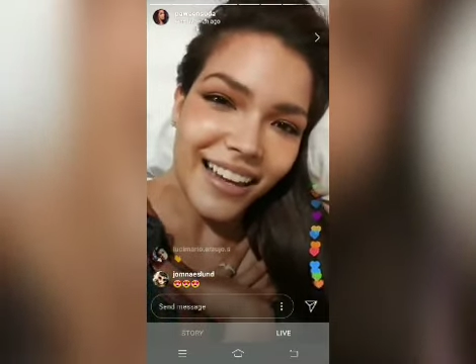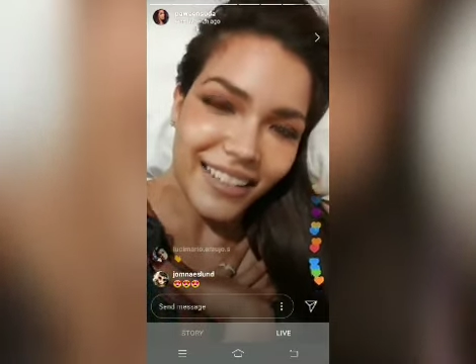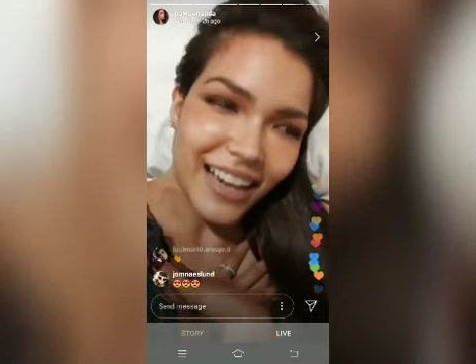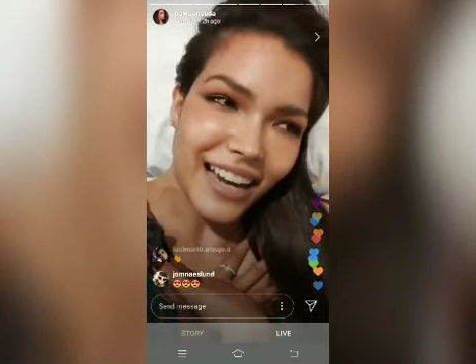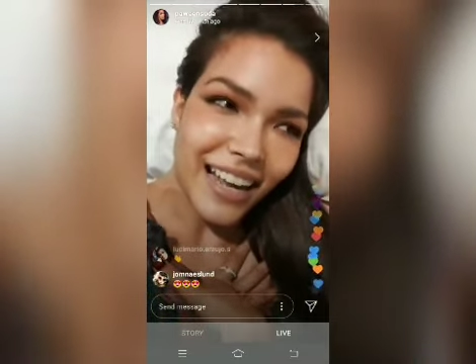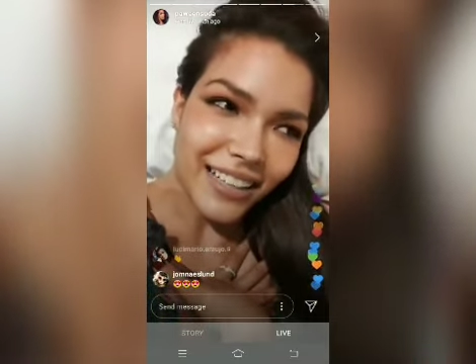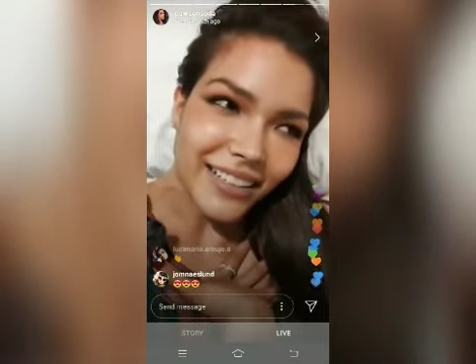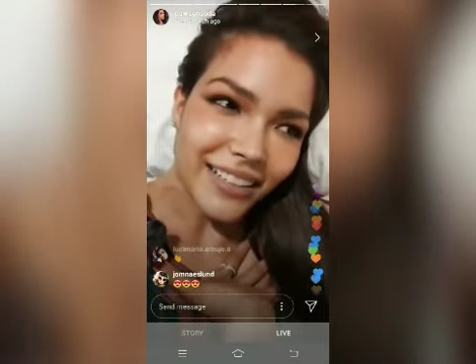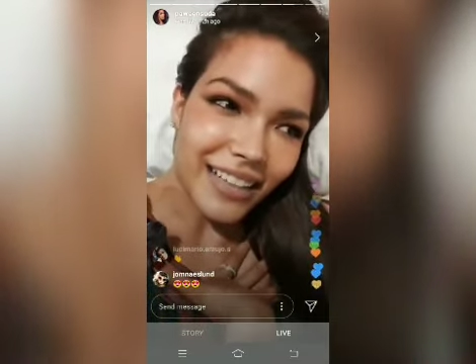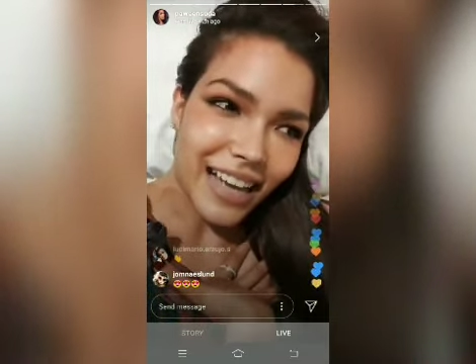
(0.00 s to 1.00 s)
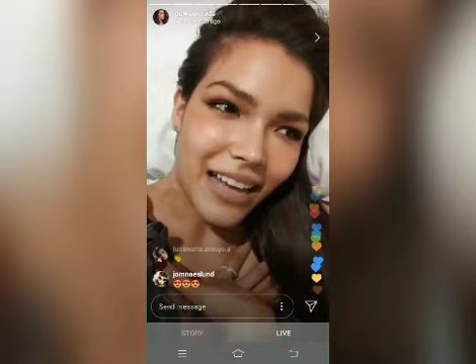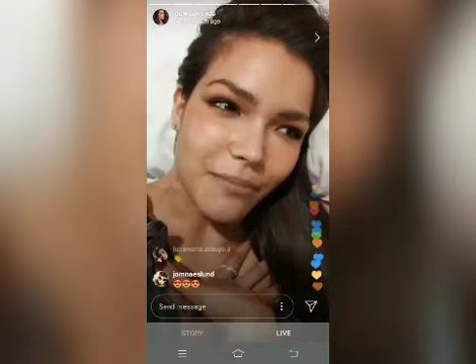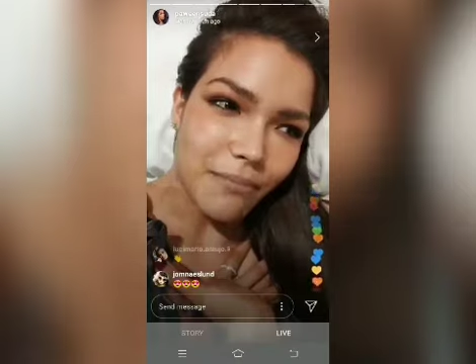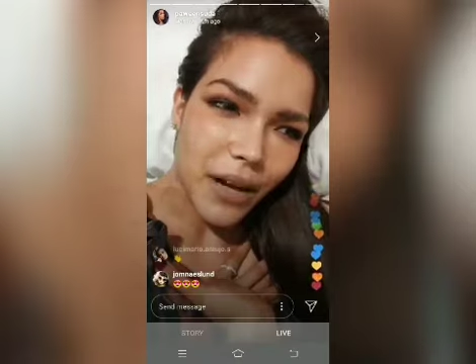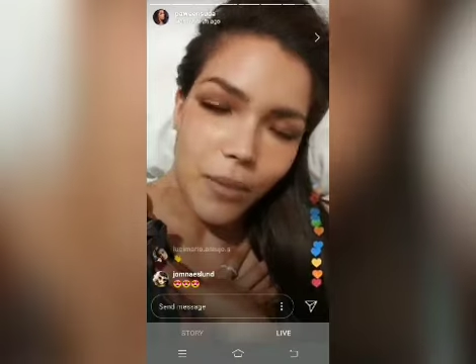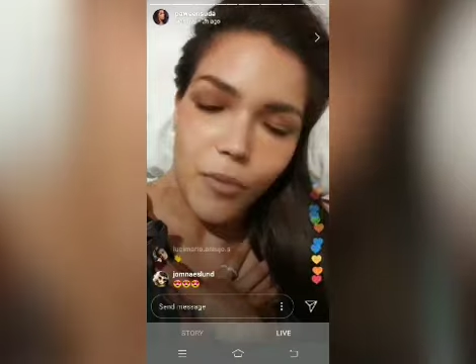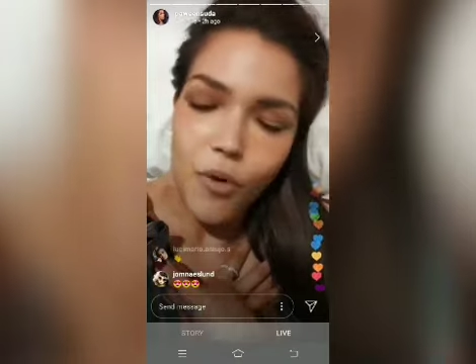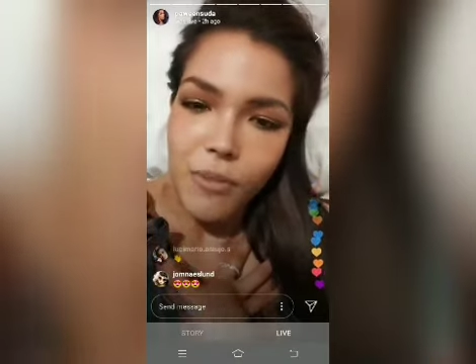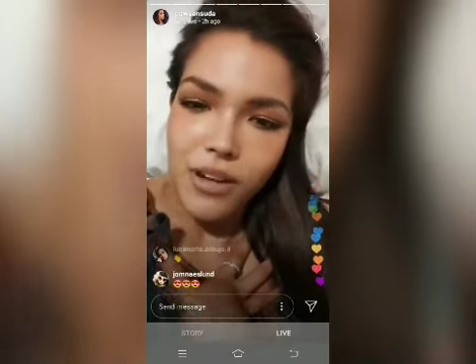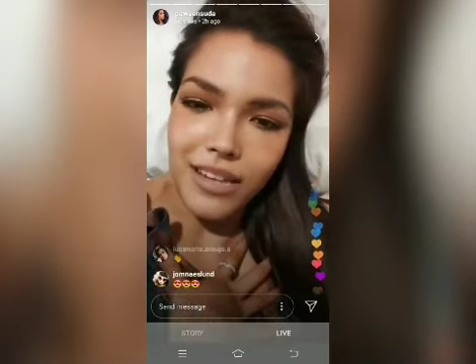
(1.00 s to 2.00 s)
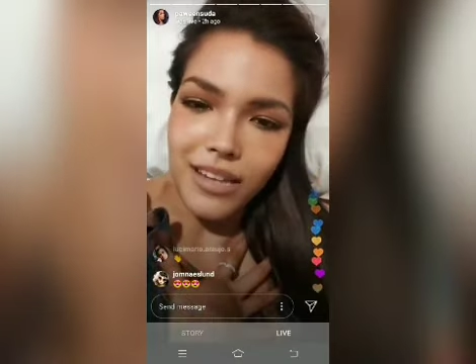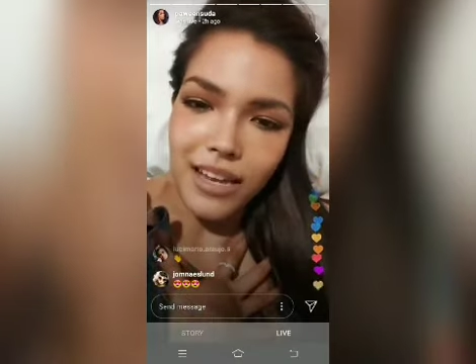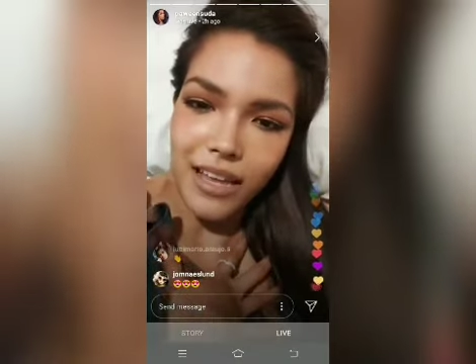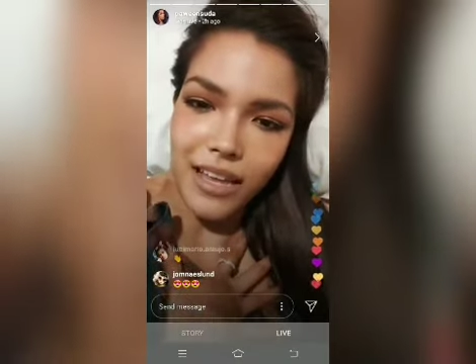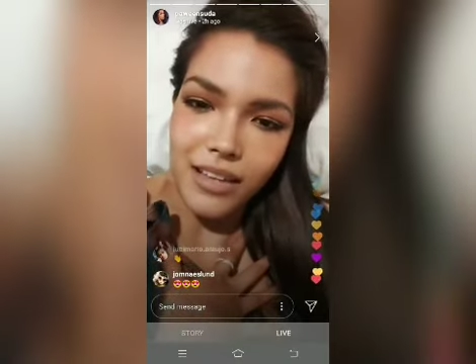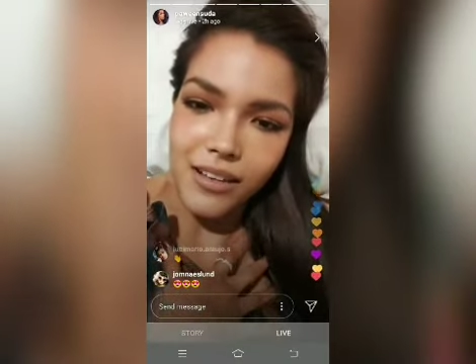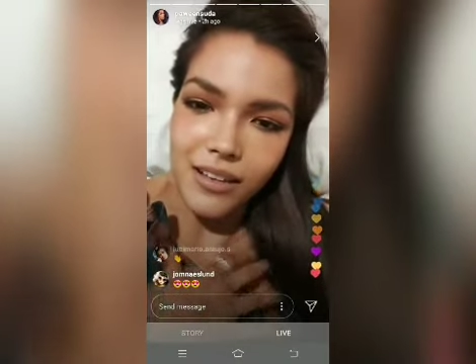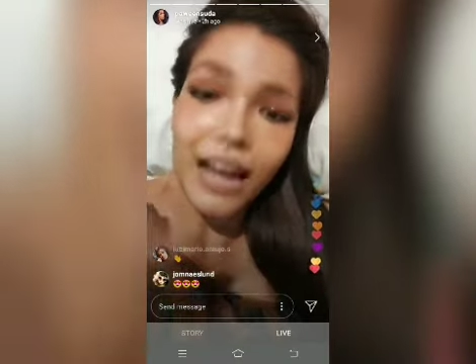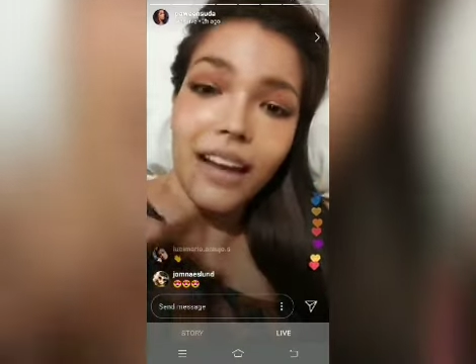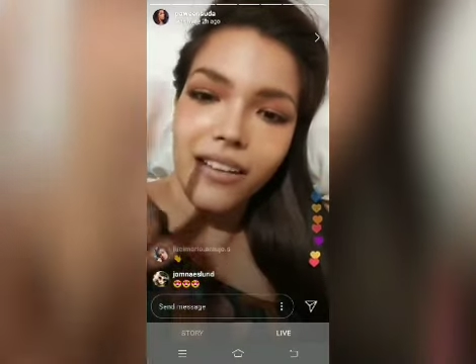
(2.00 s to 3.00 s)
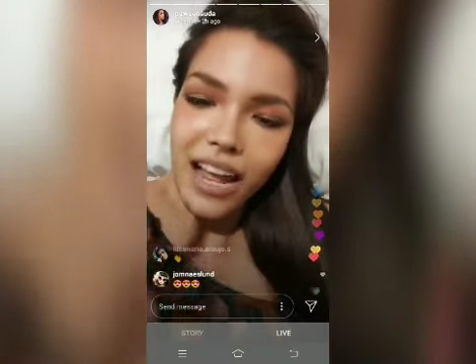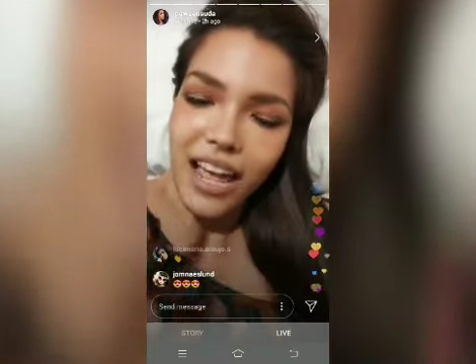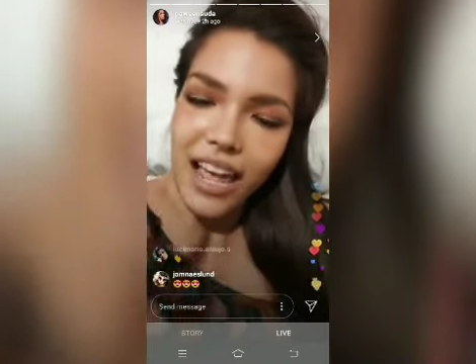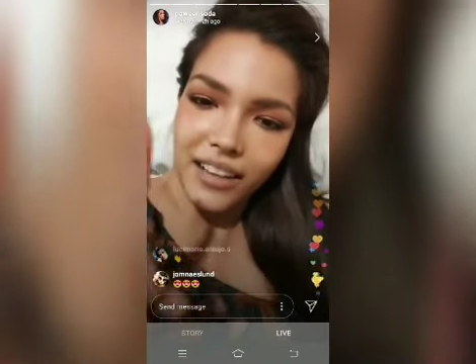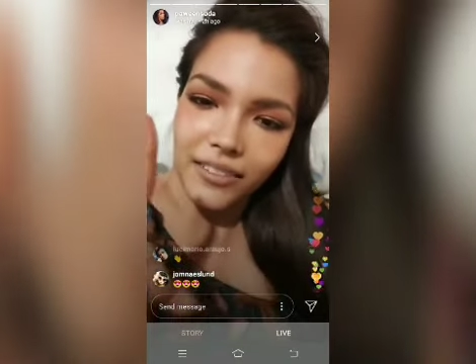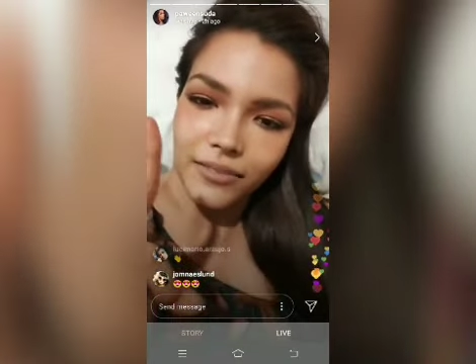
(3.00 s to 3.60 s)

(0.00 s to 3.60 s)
นั่นอะคือการเพิ่มความมั่นใจขั้นแรก